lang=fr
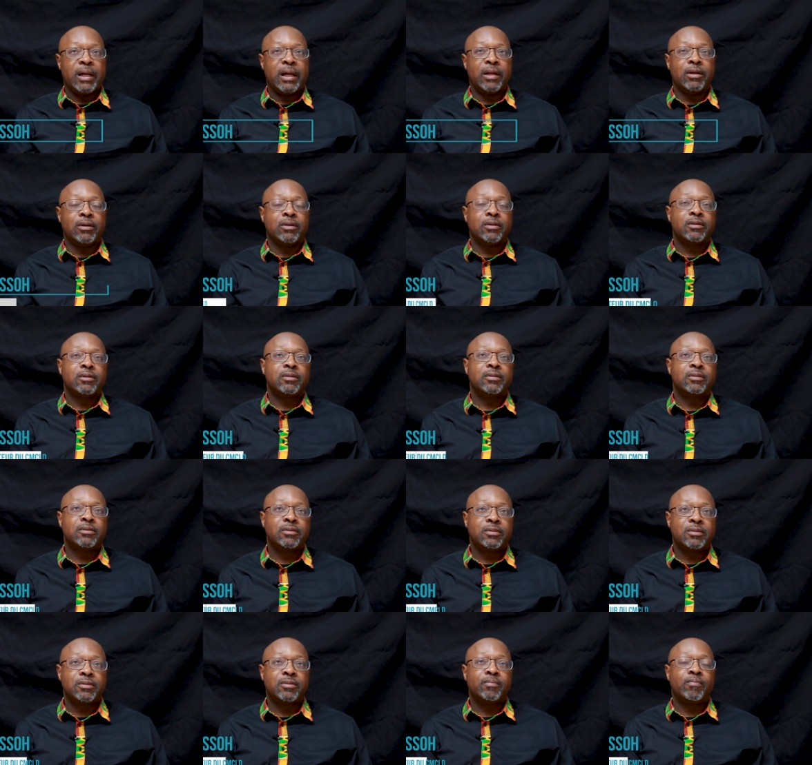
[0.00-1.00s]
Alors,
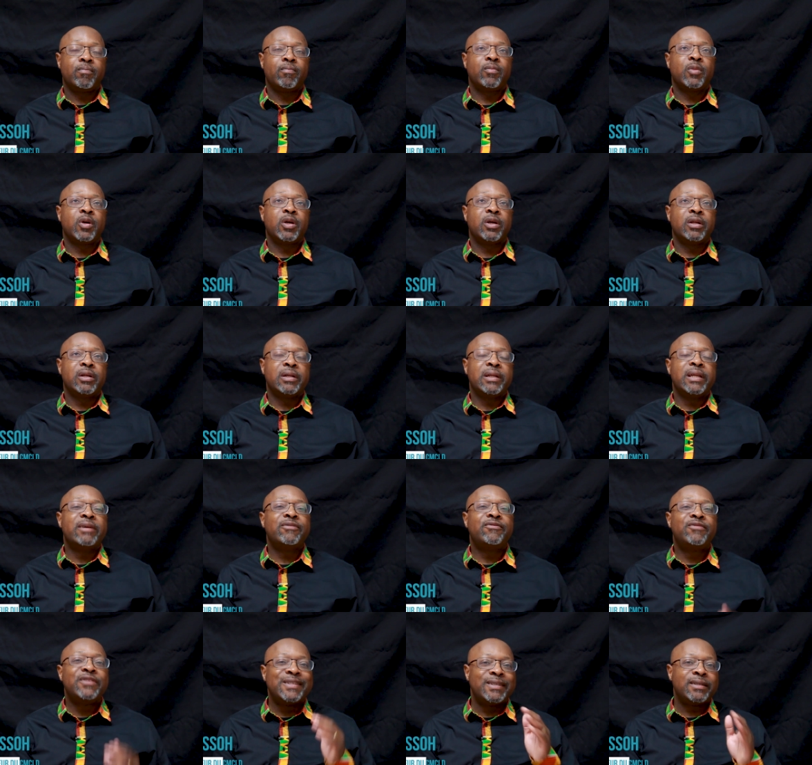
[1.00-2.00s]
les
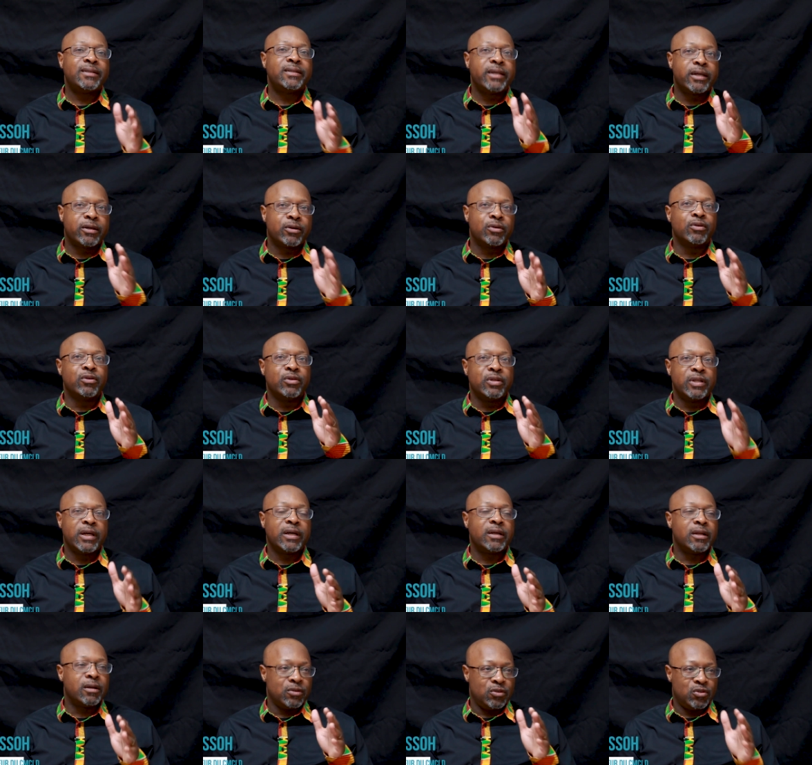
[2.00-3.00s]
visites
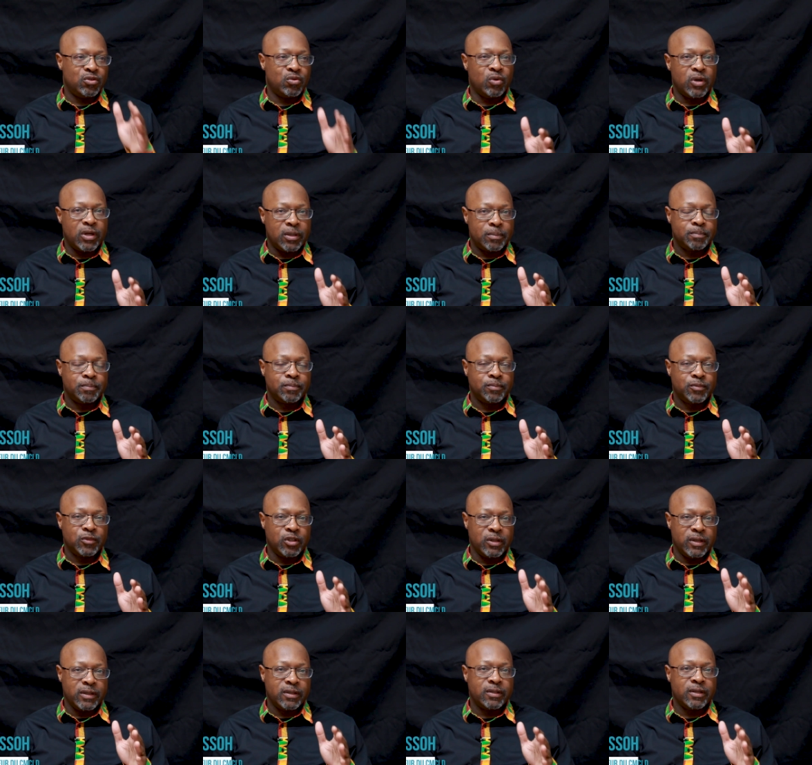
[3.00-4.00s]
décoloniales en soi,
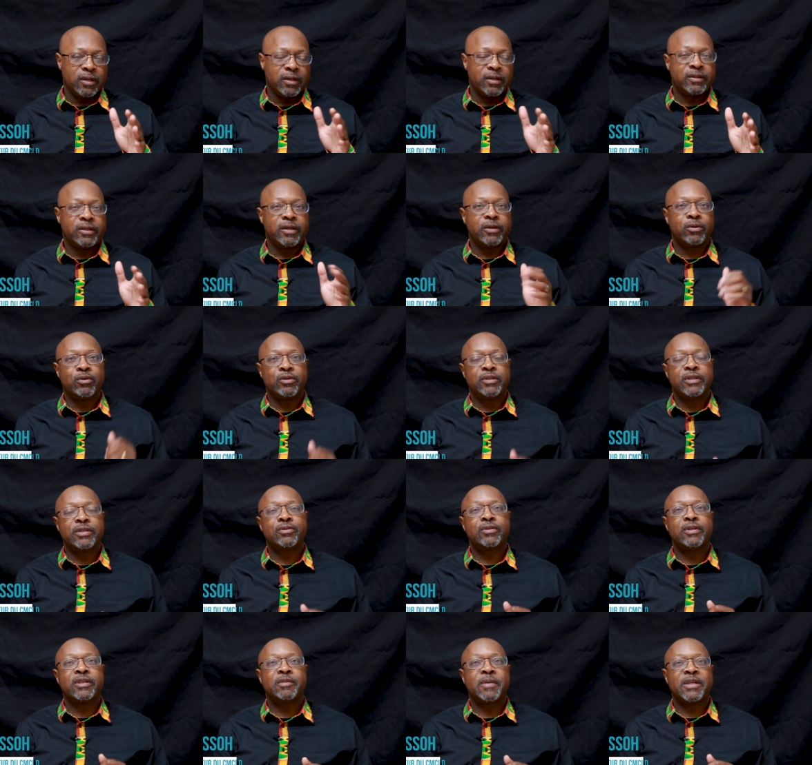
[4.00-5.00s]
de
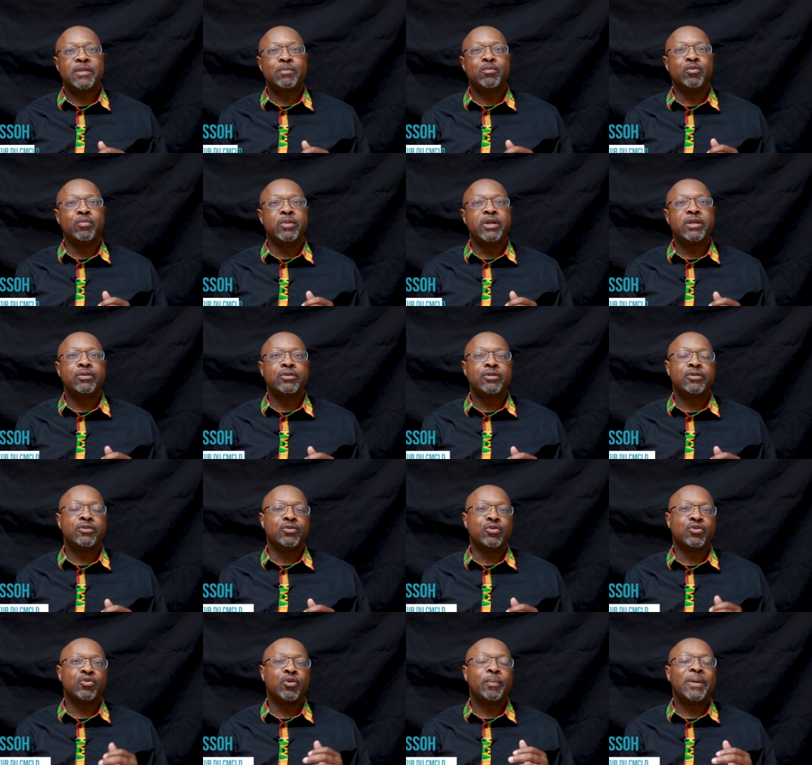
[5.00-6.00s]
décolonisation de l'espace public, ce
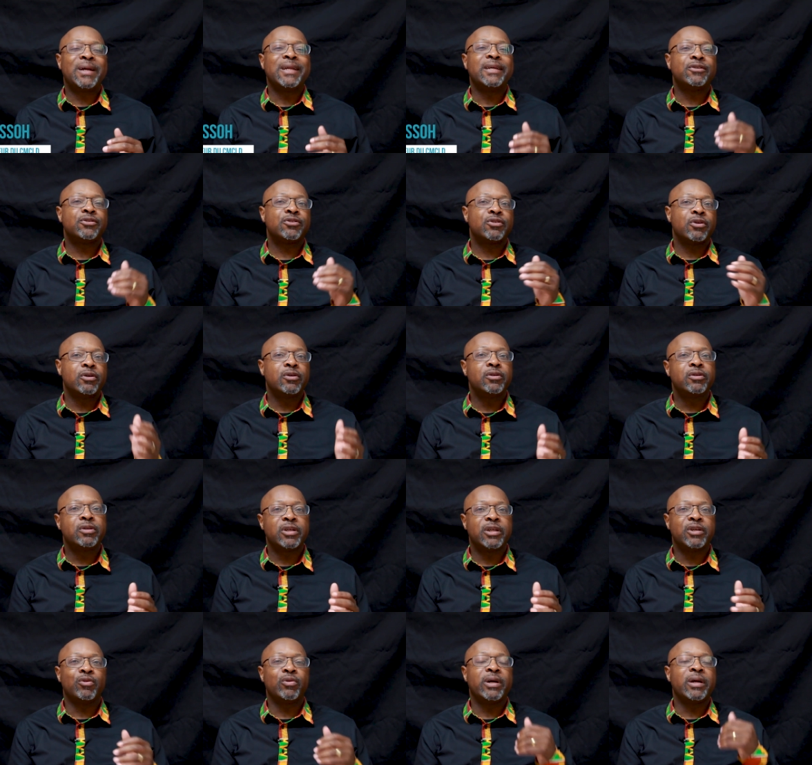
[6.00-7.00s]
ne sont pas les seuls
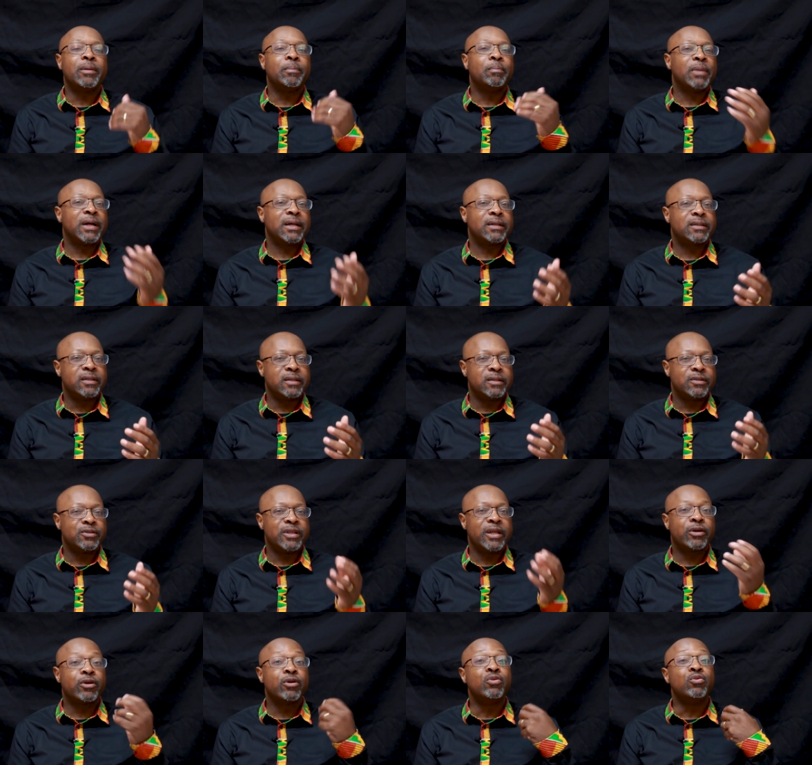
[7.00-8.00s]
qui ont impacté. Ce
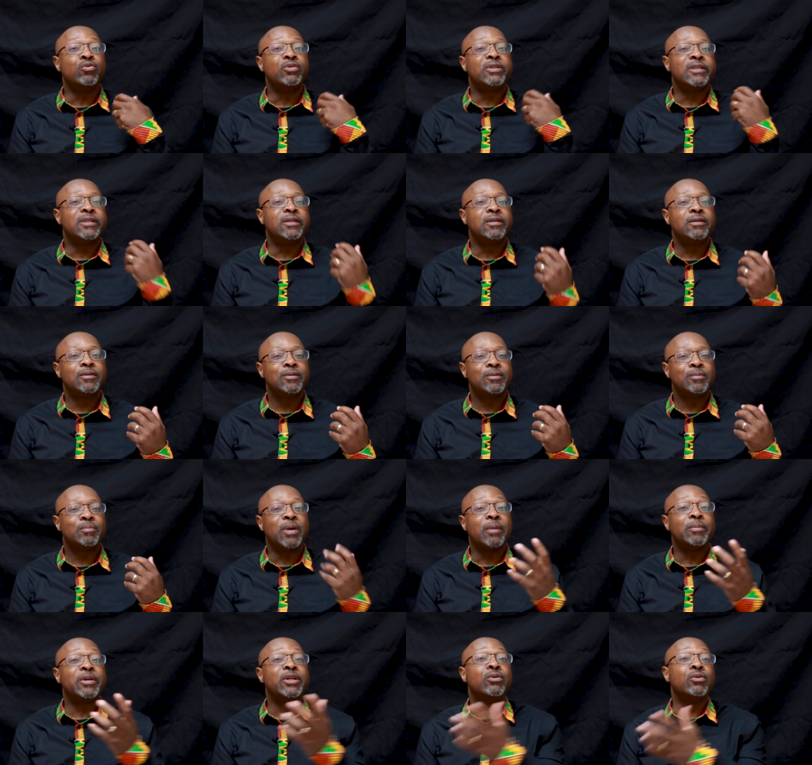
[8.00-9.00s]
n'est qu'un outil
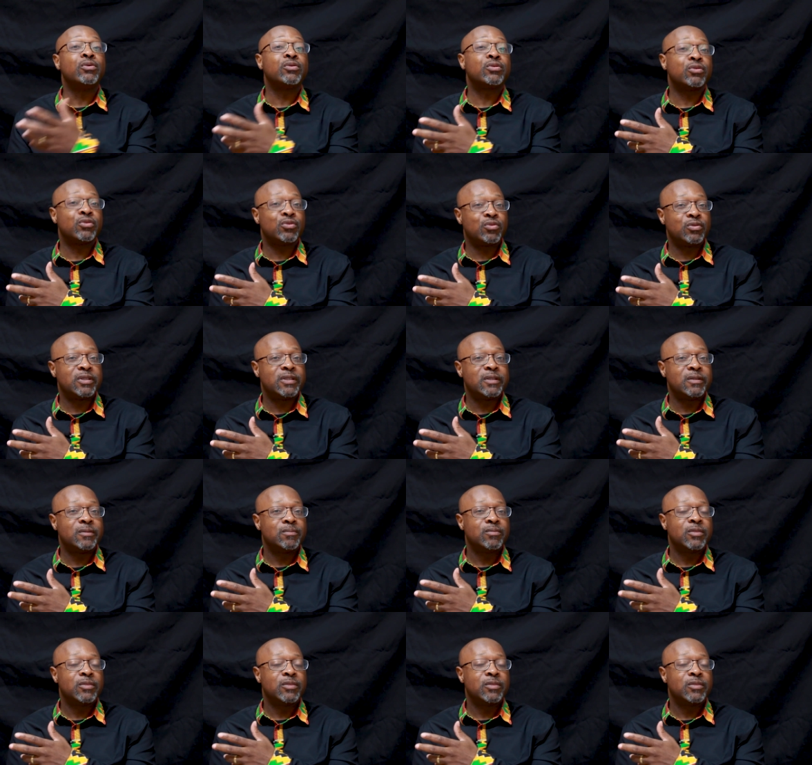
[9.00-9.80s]
parmi d'autres outils.